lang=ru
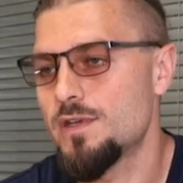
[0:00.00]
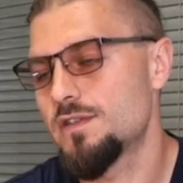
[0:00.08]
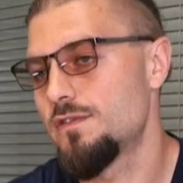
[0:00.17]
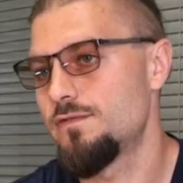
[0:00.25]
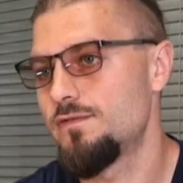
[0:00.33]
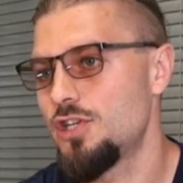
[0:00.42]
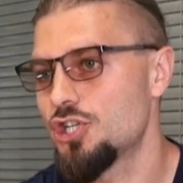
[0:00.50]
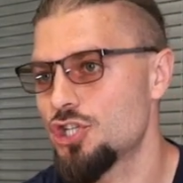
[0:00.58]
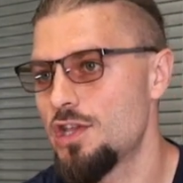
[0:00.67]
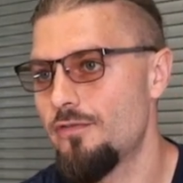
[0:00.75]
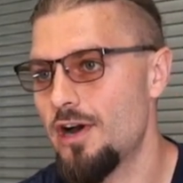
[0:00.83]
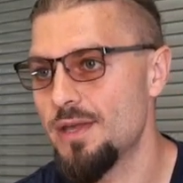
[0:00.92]
вместо
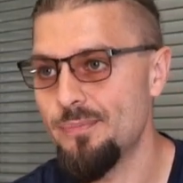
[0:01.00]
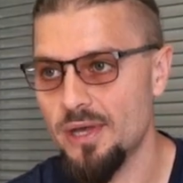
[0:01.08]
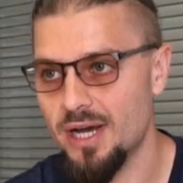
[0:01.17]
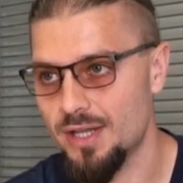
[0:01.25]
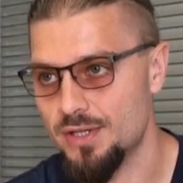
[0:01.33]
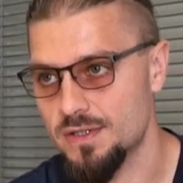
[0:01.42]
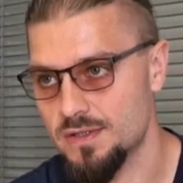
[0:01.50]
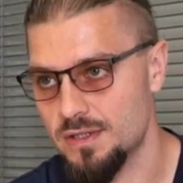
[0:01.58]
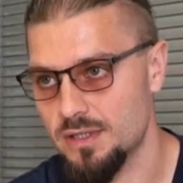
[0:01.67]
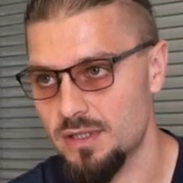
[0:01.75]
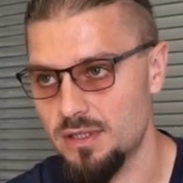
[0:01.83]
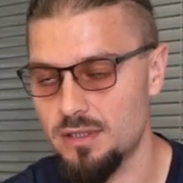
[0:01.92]
внешнего
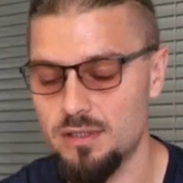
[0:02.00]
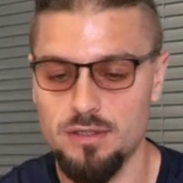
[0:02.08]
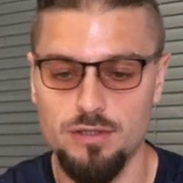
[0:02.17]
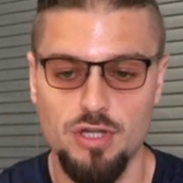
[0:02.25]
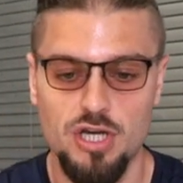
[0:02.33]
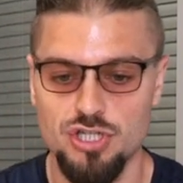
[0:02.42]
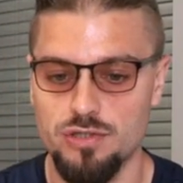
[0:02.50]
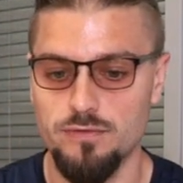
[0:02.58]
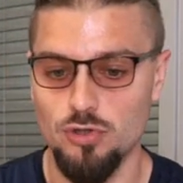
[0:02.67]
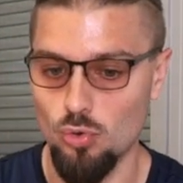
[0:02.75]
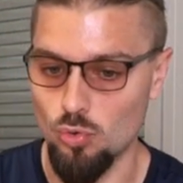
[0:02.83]
IP-адреса э, нашего